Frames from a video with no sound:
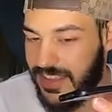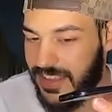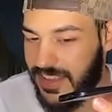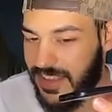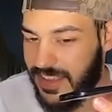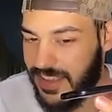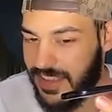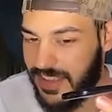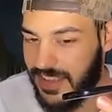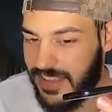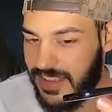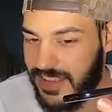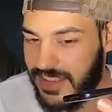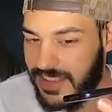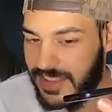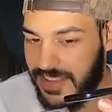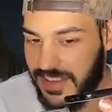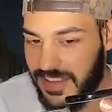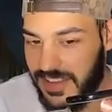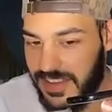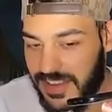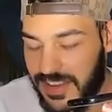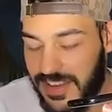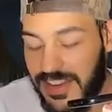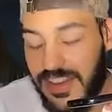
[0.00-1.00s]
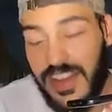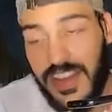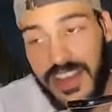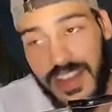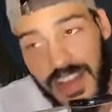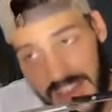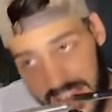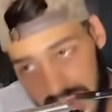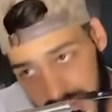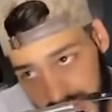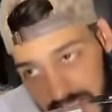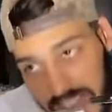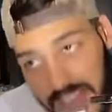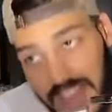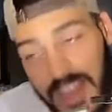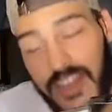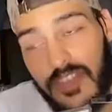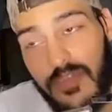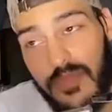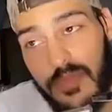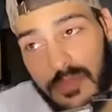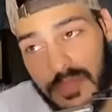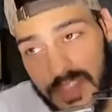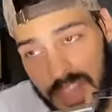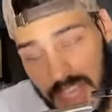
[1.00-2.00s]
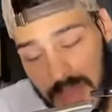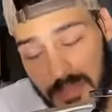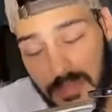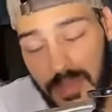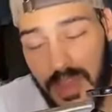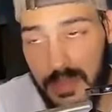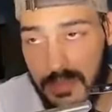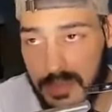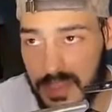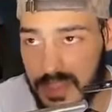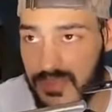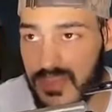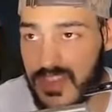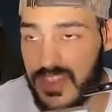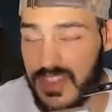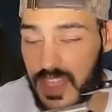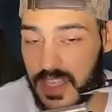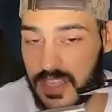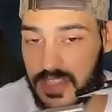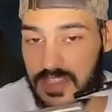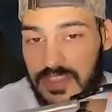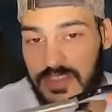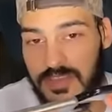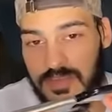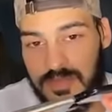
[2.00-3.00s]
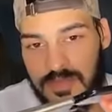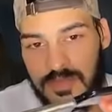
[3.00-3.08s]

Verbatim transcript: ما حتى شي بنت لا قال لي كيعرف مصاحب مع بنت في السطات